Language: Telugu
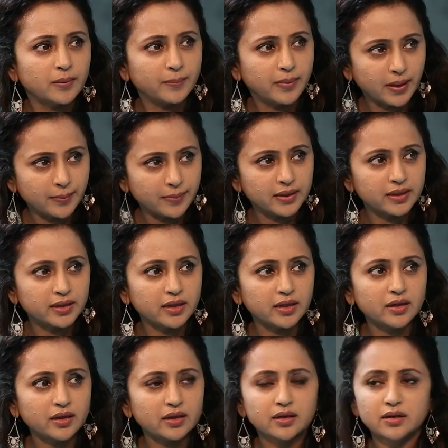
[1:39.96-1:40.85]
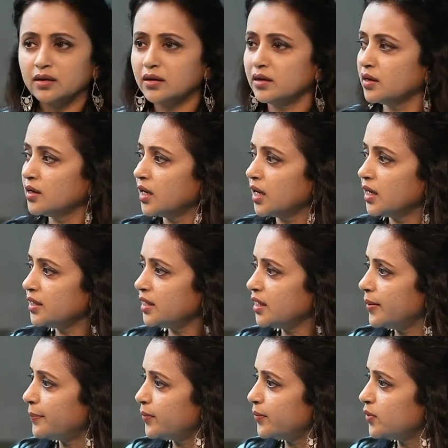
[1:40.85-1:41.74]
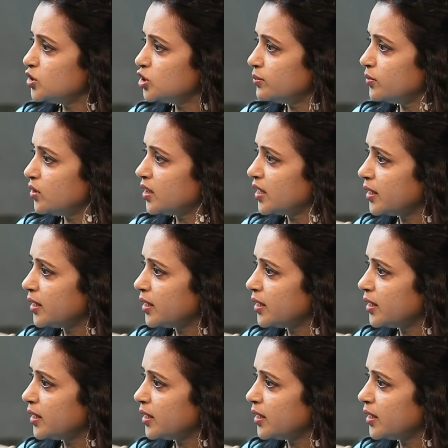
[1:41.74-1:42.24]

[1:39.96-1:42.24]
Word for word: బామర్ది అయితే ఎప్పుడు జిమ్లో